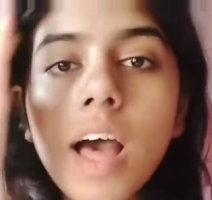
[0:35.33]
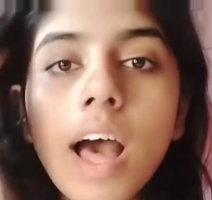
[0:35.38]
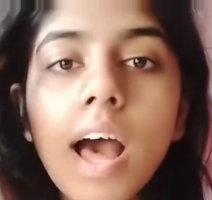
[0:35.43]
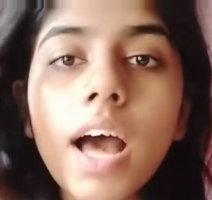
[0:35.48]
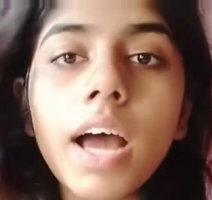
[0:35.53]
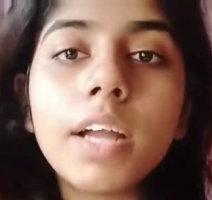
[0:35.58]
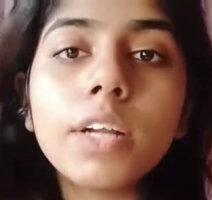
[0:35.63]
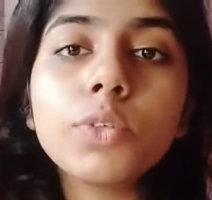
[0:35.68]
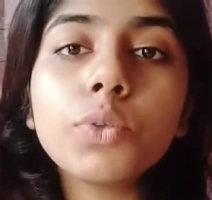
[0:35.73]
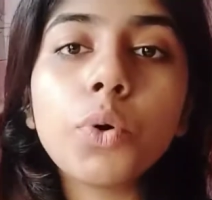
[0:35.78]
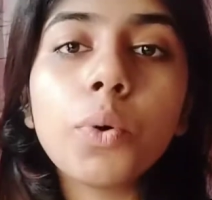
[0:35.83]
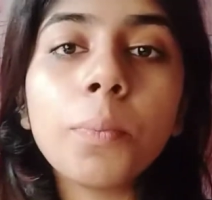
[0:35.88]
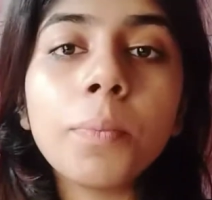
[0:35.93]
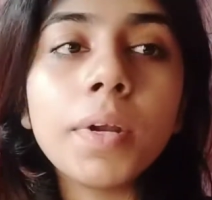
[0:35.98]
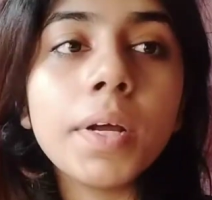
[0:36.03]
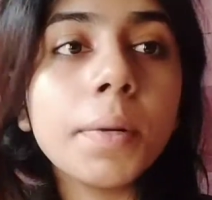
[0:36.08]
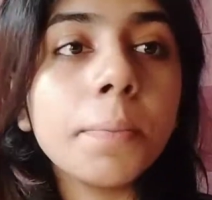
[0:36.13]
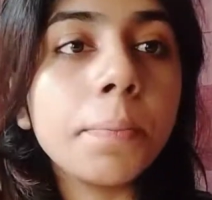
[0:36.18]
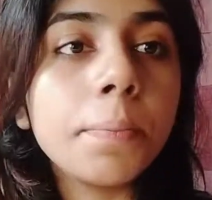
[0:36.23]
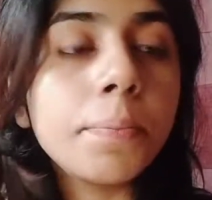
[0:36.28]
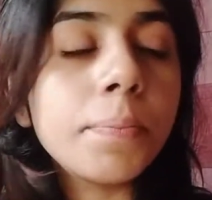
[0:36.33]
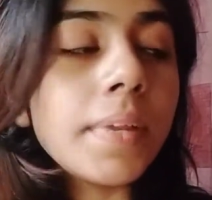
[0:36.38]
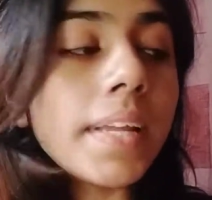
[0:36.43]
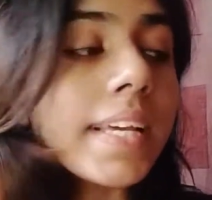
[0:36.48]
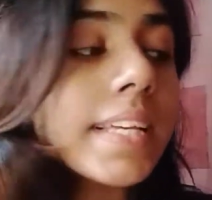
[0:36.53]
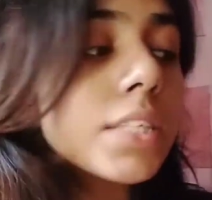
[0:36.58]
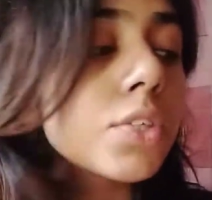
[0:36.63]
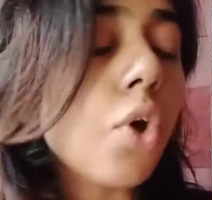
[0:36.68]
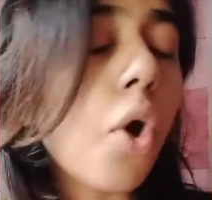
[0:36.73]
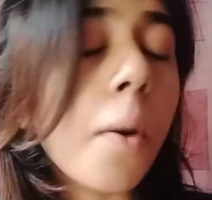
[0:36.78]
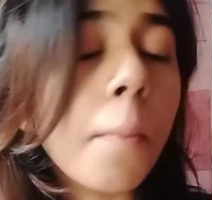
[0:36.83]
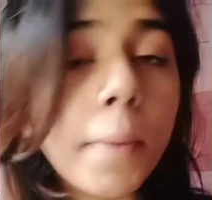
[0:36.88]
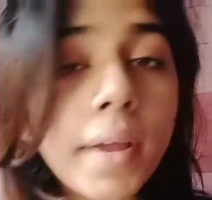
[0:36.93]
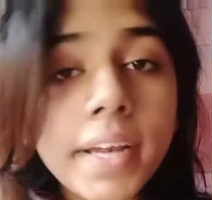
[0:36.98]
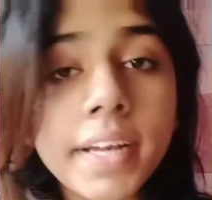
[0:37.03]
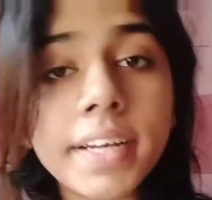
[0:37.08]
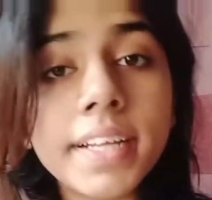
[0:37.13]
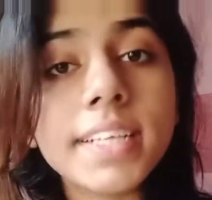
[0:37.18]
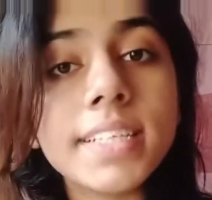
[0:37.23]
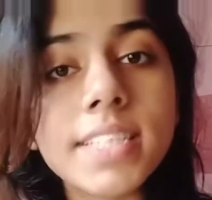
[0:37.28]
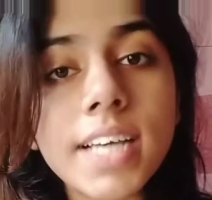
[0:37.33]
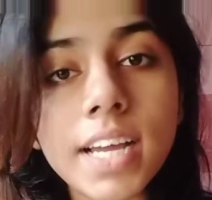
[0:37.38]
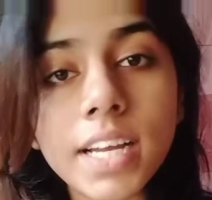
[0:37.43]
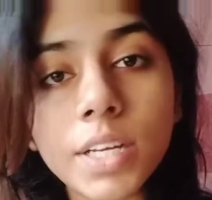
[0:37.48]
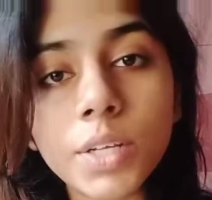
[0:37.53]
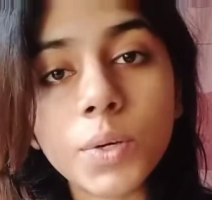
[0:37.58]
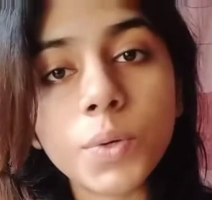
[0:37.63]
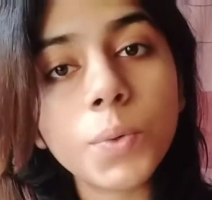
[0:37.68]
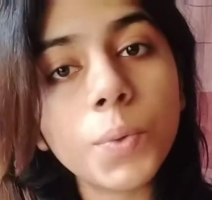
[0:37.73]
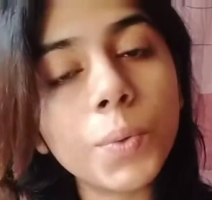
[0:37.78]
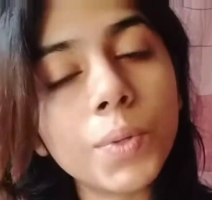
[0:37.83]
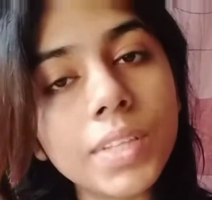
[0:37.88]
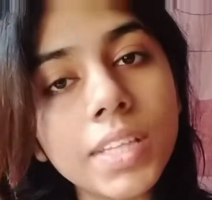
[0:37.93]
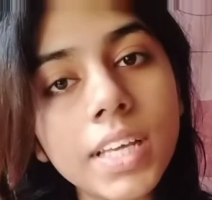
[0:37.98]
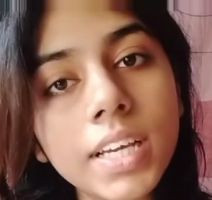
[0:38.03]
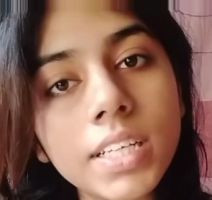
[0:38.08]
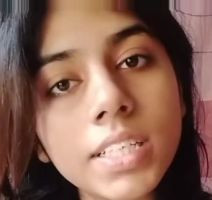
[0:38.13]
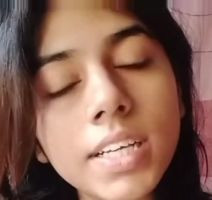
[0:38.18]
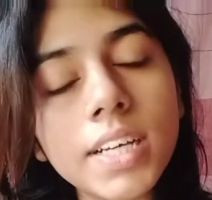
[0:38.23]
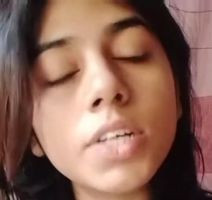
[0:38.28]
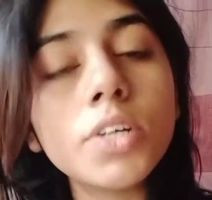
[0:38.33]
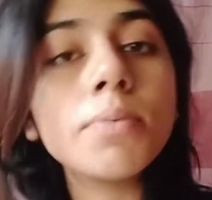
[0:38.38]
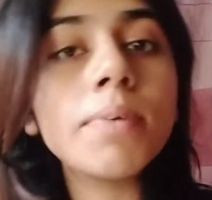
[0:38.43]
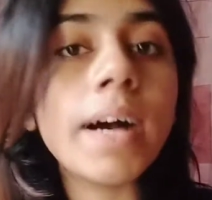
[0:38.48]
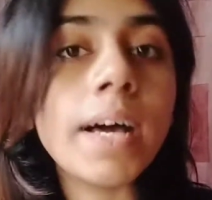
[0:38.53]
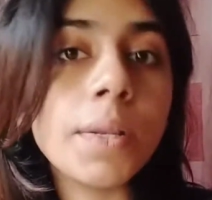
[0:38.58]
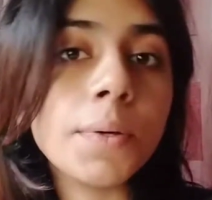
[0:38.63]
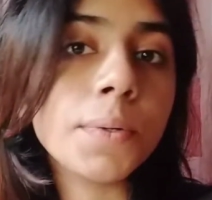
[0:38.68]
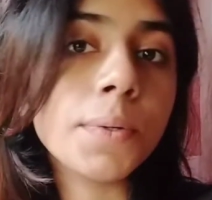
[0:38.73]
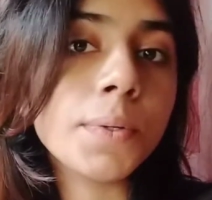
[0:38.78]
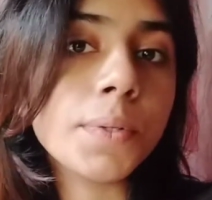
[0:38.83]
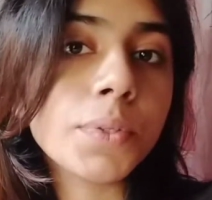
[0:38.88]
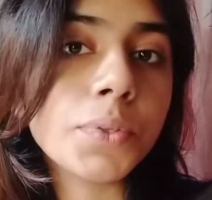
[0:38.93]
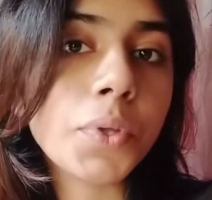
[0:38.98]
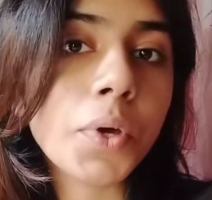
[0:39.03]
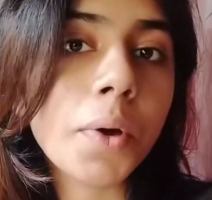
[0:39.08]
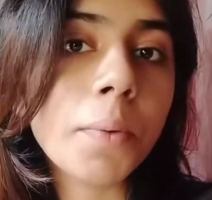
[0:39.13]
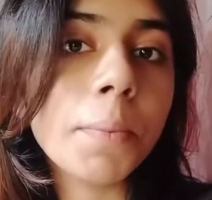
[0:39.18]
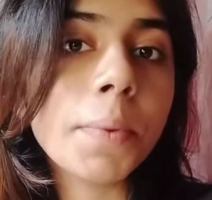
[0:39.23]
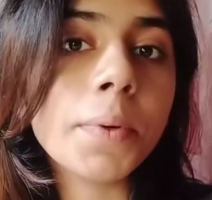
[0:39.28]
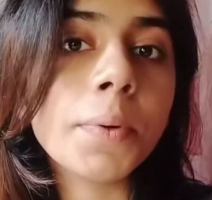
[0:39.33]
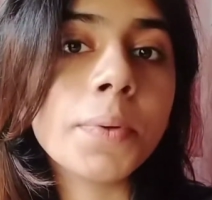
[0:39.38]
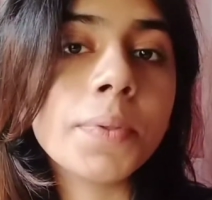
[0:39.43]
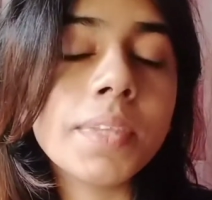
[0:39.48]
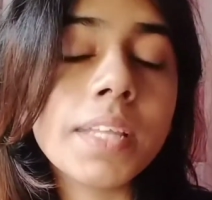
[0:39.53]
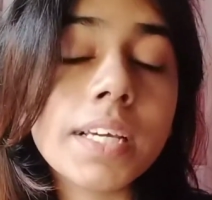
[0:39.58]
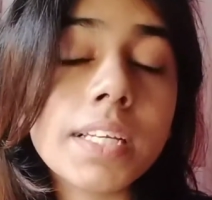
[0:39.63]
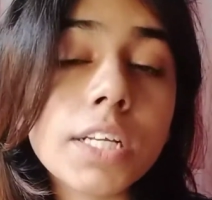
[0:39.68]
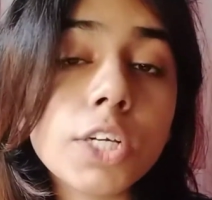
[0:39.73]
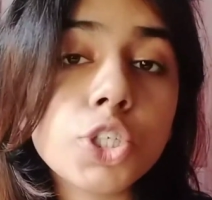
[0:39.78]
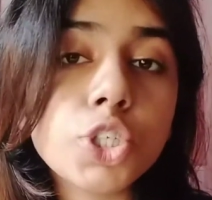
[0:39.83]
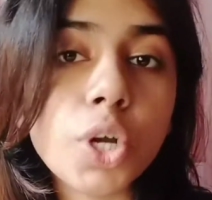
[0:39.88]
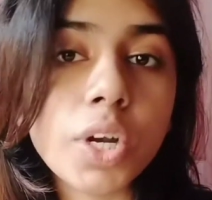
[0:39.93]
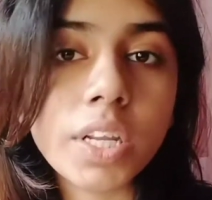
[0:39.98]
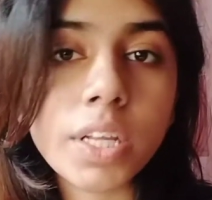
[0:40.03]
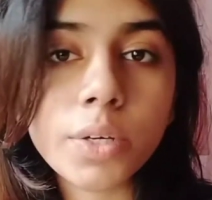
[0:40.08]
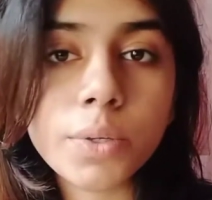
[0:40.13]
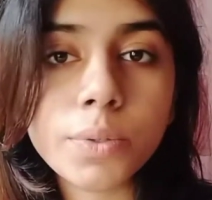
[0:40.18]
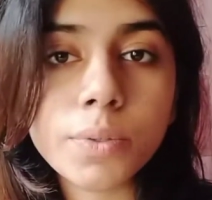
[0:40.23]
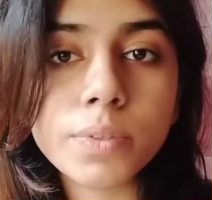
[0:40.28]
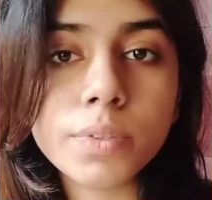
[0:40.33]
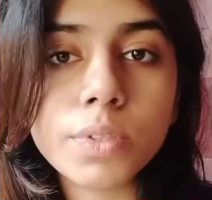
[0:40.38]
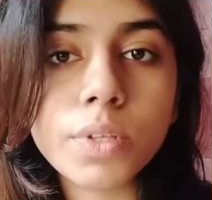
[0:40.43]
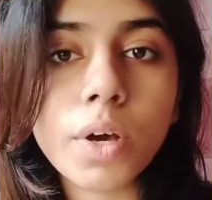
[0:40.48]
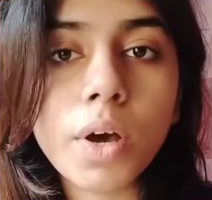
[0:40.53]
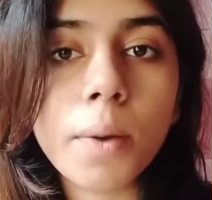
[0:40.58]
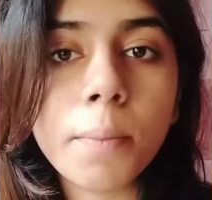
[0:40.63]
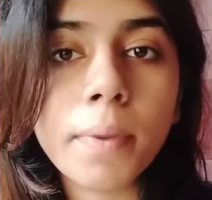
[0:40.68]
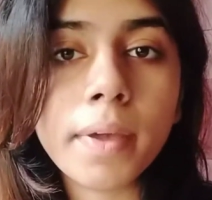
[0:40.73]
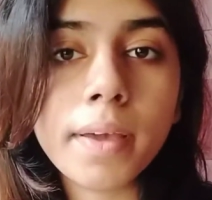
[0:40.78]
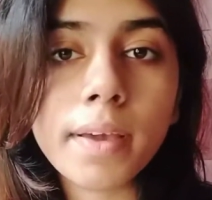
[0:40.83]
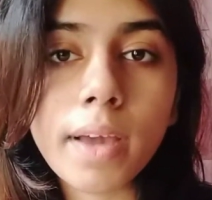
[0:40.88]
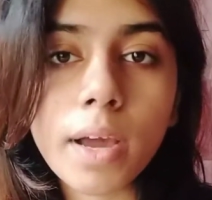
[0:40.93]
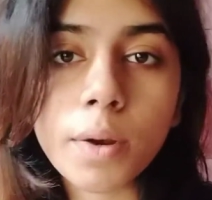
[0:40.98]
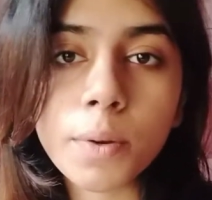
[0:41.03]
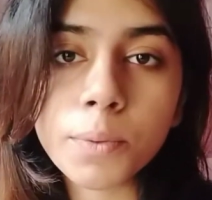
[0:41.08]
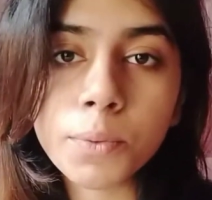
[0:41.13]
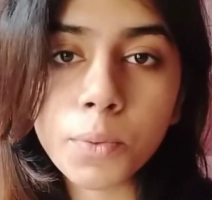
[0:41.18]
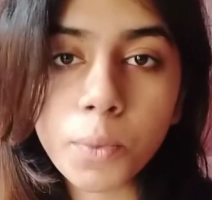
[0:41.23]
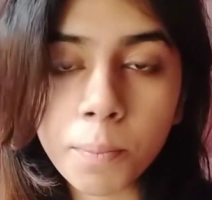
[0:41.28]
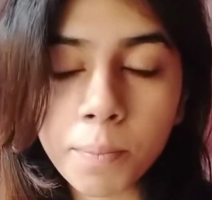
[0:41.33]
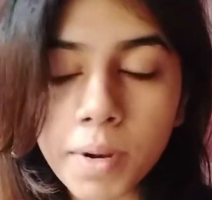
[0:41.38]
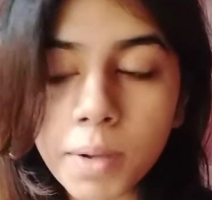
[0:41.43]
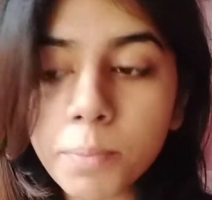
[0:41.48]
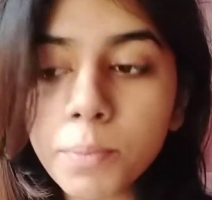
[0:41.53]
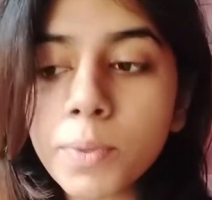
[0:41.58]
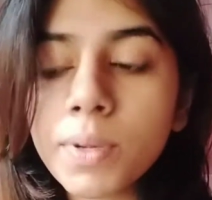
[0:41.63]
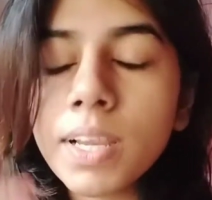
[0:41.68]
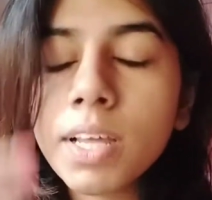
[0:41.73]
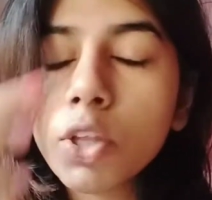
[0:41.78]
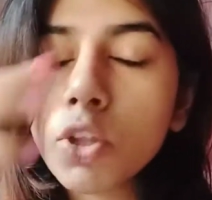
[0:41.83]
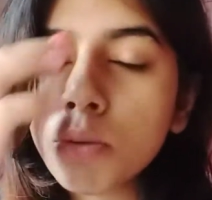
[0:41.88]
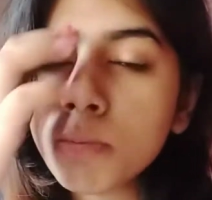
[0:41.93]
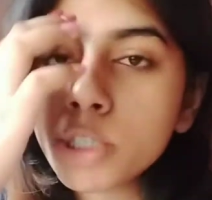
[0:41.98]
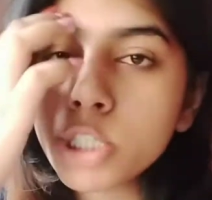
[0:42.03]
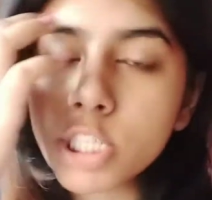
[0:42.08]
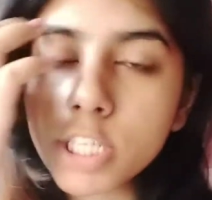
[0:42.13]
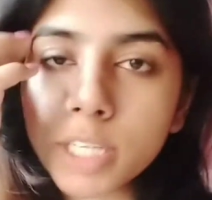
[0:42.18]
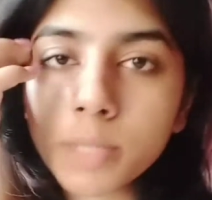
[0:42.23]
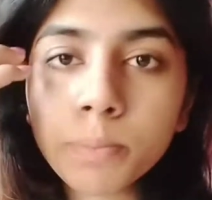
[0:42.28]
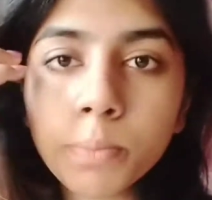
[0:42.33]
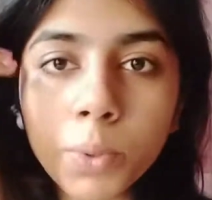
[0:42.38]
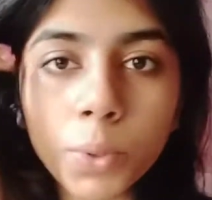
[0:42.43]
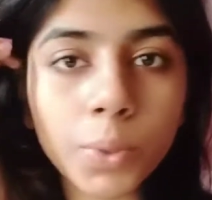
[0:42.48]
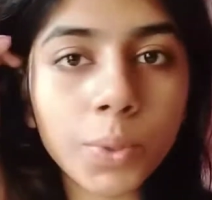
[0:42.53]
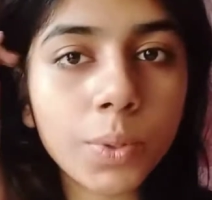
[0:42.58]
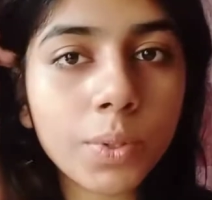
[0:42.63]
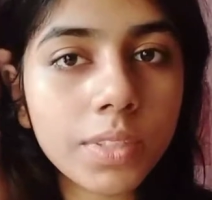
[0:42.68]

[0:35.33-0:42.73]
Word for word: আর তোমরা প্লিজ কমেন্টে জানিও কোন দিকটা আরও ভালো করতে হবে কোন দিকটা সঠিক করতে হবে কারণ তোমরা বললেই তো আমি শিখবো